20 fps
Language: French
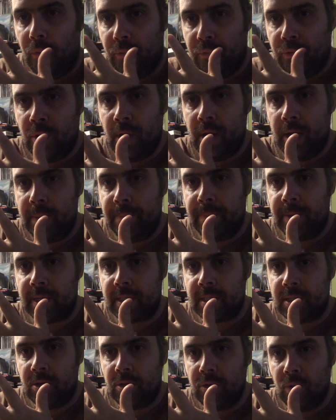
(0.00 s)
voit les
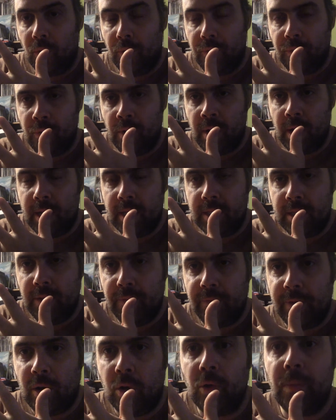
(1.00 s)
personnes, on voit les
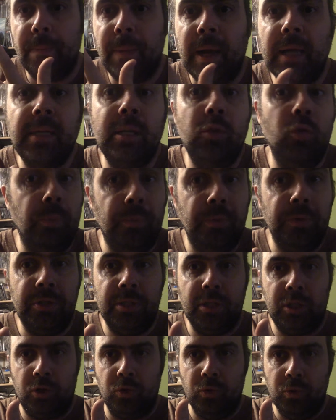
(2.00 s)
différentes parties
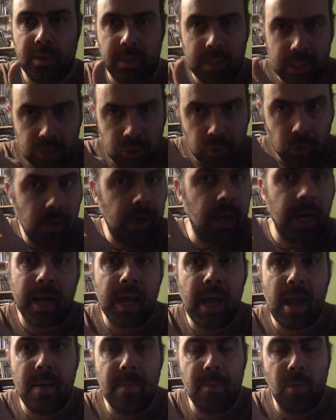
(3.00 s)
d'opposition qui sont
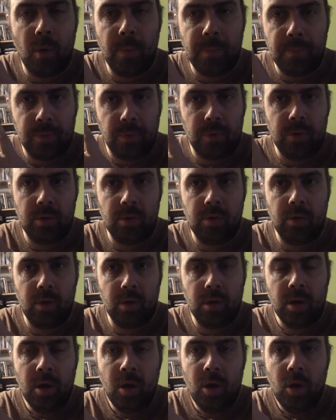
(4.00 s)
réellement pour
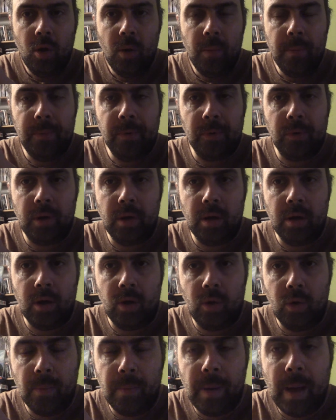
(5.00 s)
le, pour
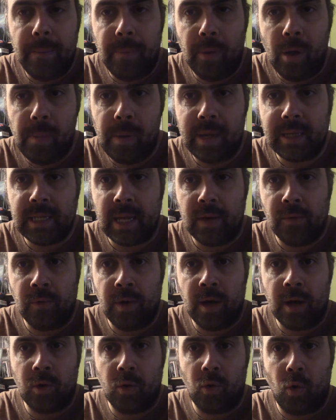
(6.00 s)
le bas peuple, à
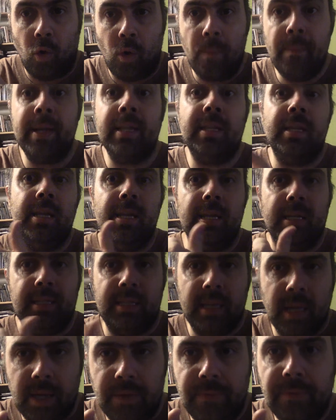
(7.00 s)
savoir qu'on remette
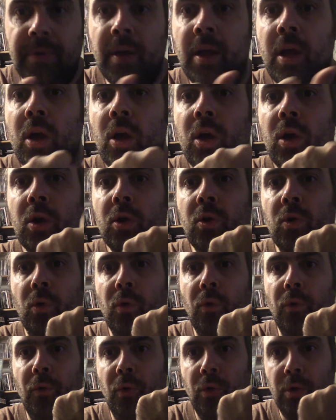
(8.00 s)
l'ISF,
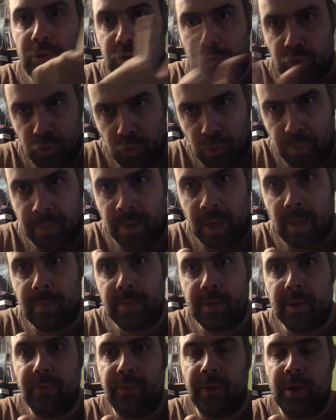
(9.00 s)
supprime
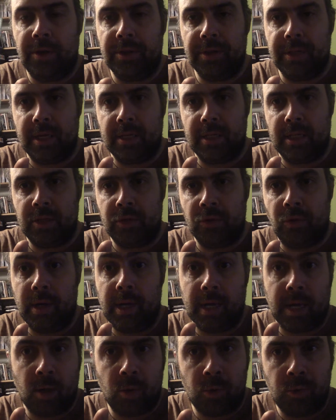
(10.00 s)
différentes taxations,
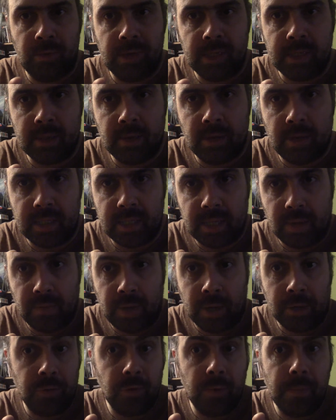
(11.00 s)
les réduisant à
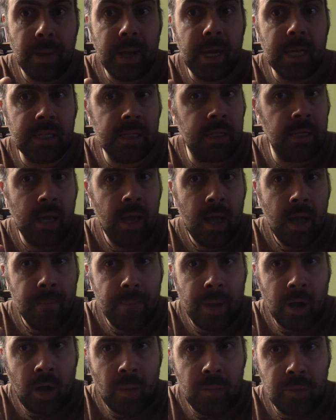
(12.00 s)
savoir de base,
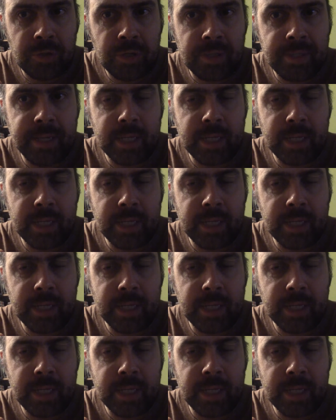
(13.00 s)
pas comme aux autres